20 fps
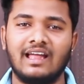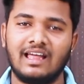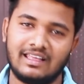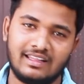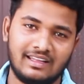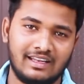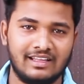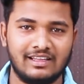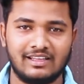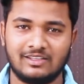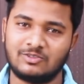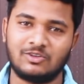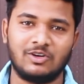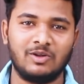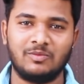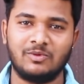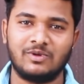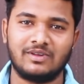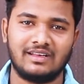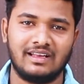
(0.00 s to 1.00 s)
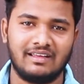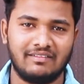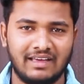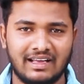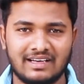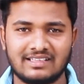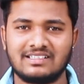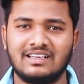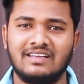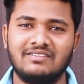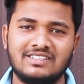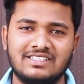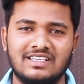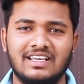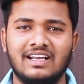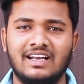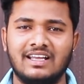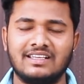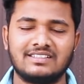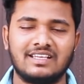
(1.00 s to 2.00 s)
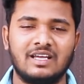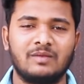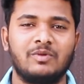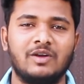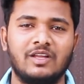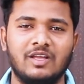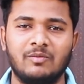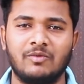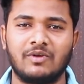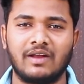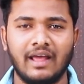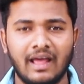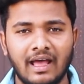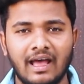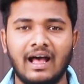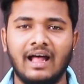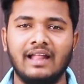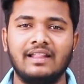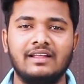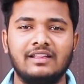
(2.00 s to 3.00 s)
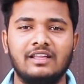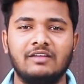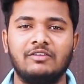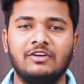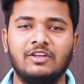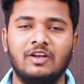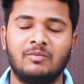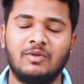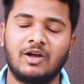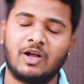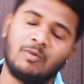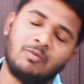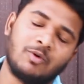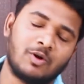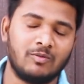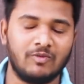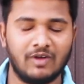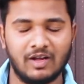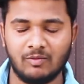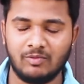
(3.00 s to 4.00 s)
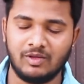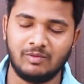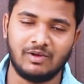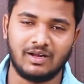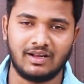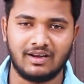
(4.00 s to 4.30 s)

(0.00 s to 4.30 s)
நான் இதில் சொல்ல போகிறதுல வேறு சில விஷயங்கள்லாம் ஷேர் பண்ணிக்க போகிறேன் அதான் இந்த வீடியோவில் பார்க்க போகிறோம் வாங்க போய்